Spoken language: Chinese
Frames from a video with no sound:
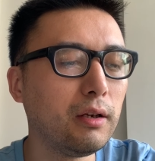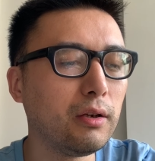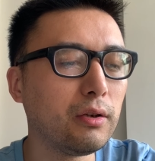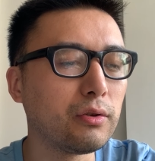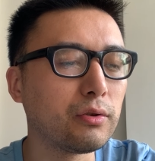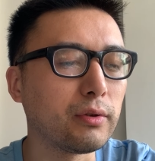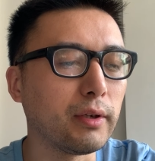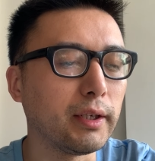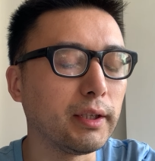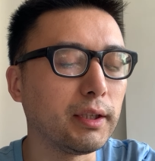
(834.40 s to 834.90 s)

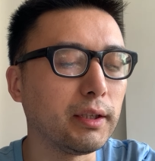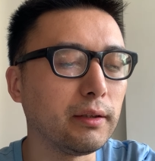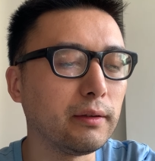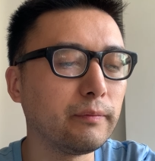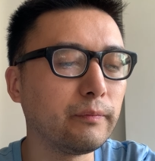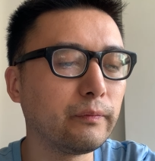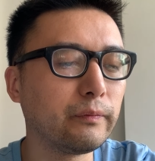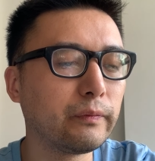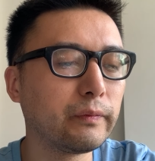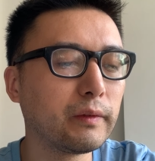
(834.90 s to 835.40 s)
水
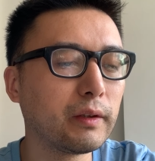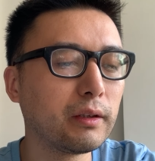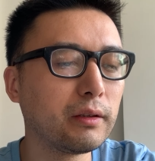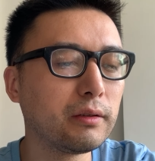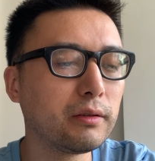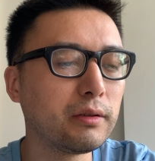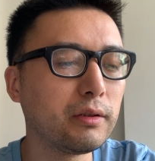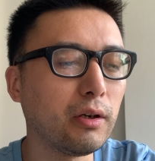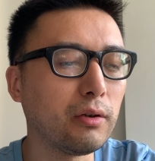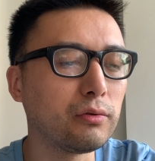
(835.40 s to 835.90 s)
亭，
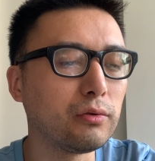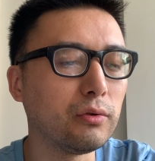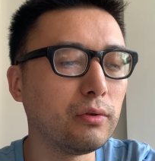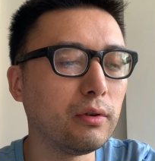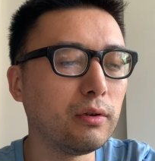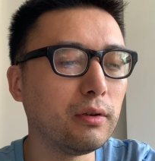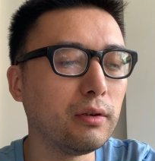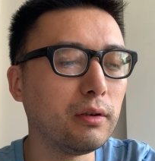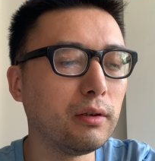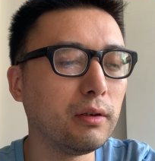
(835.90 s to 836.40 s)
叫
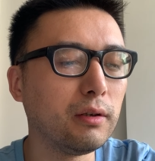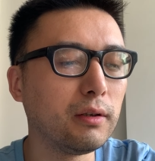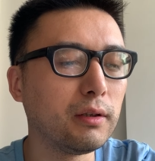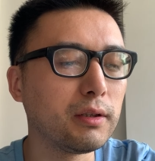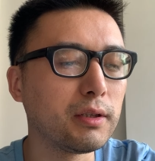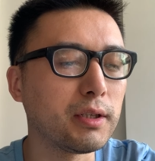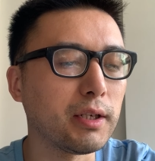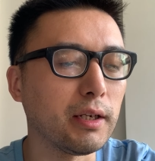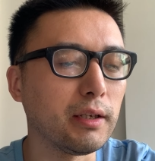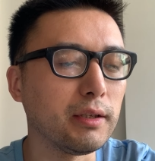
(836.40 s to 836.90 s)
做
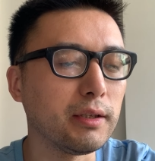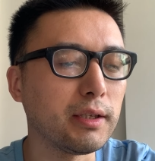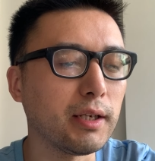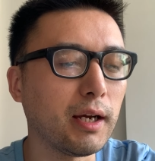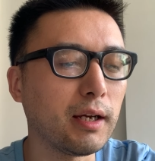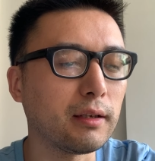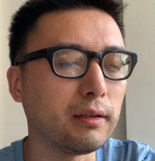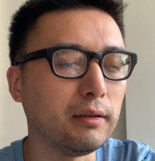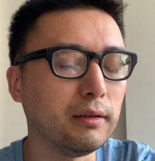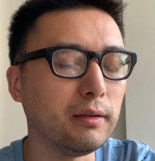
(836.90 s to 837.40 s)
枕
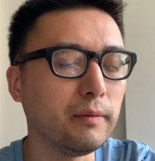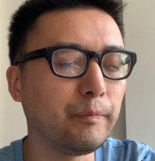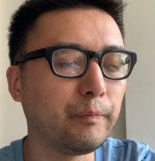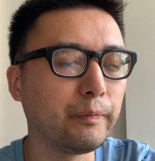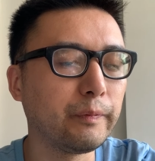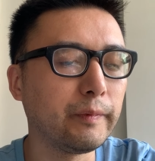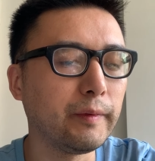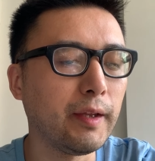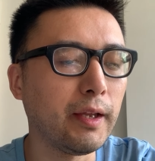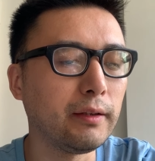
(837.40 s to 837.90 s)
霞阁，
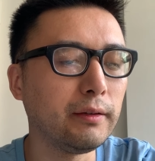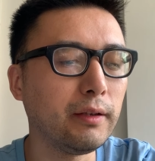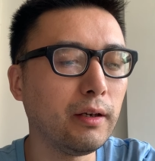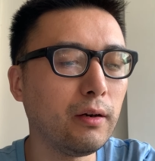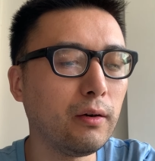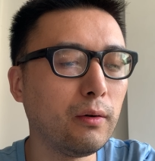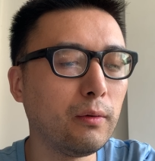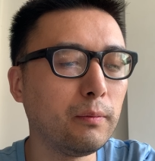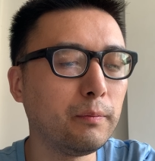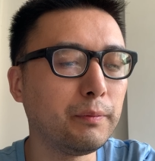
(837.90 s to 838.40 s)
难
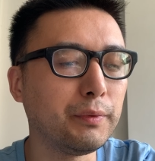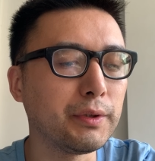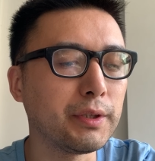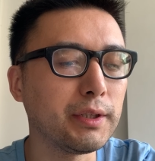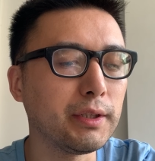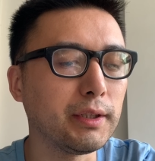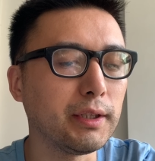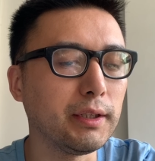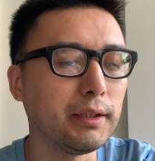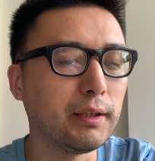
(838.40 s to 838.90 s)
道不
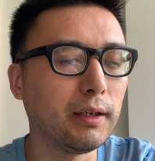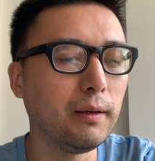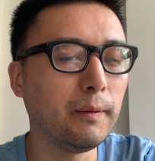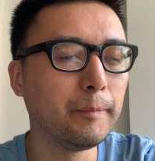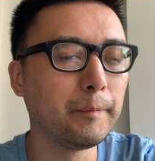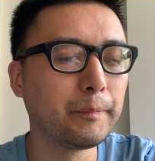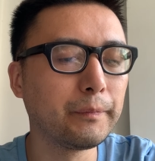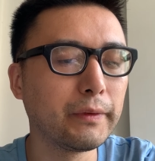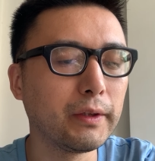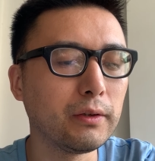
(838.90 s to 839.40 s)
是你的？
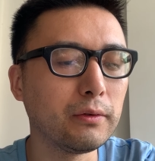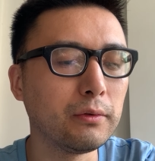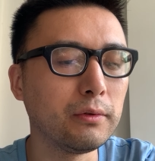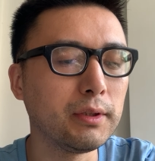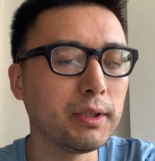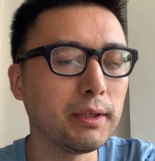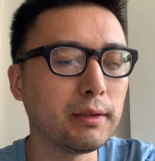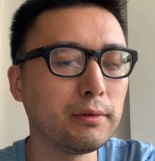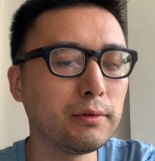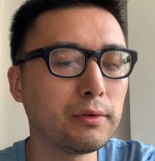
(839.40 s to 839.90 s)
如
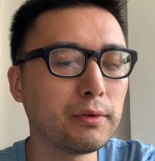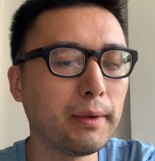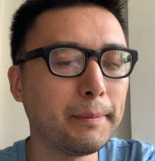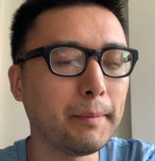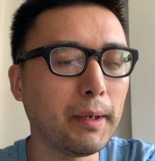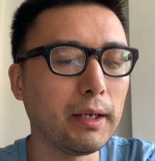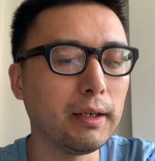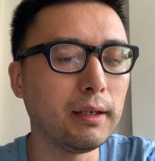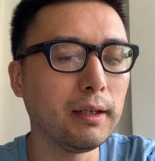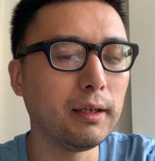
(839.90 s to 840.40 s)
今虽
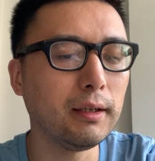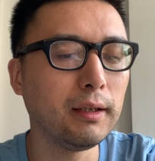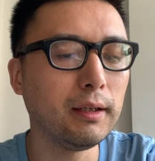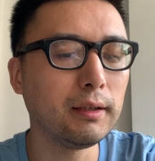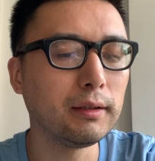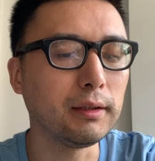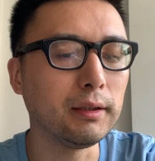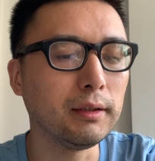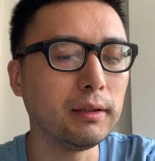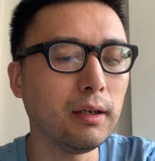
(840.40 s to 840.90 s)
没了，
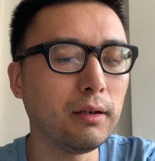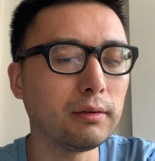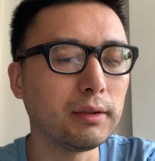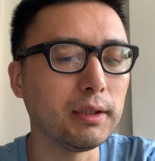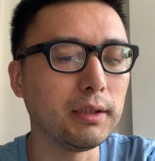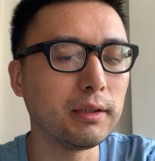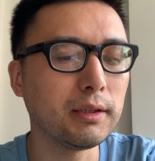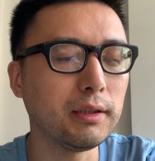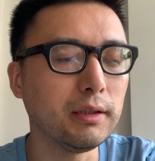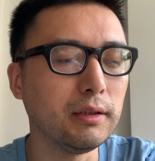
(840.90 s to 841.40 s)
你到
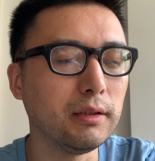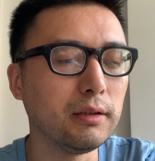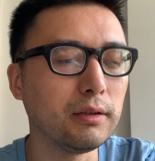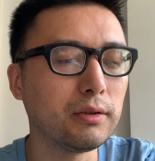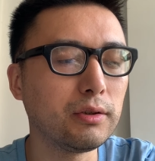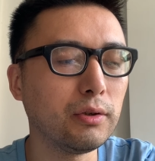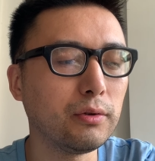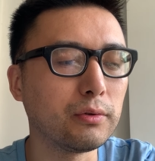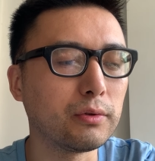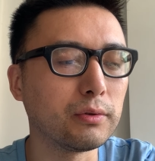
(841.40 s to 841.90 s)
底是
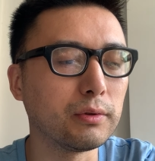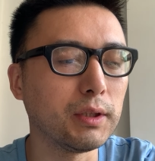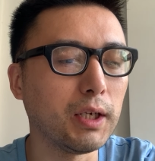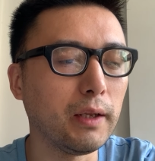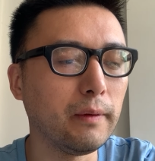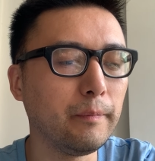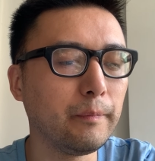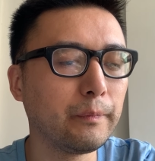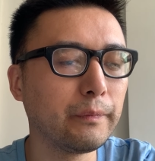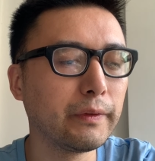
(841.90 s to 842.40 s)
旧主
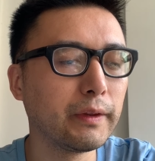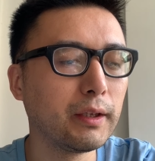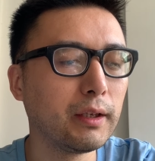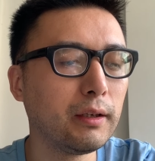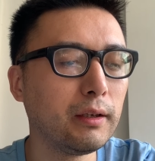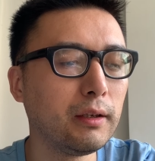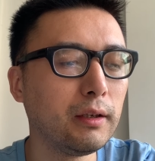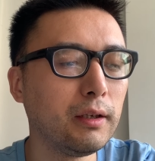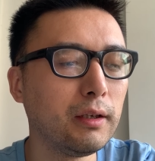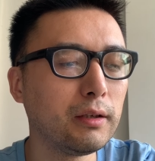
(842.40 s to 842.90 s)
人。
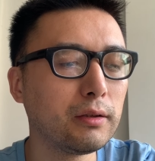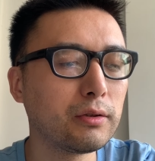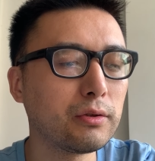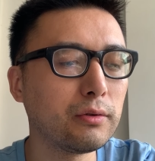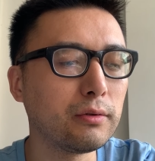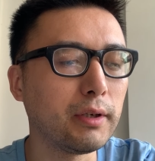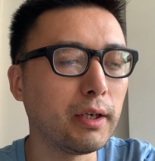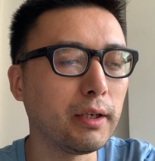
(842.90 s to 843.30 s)
众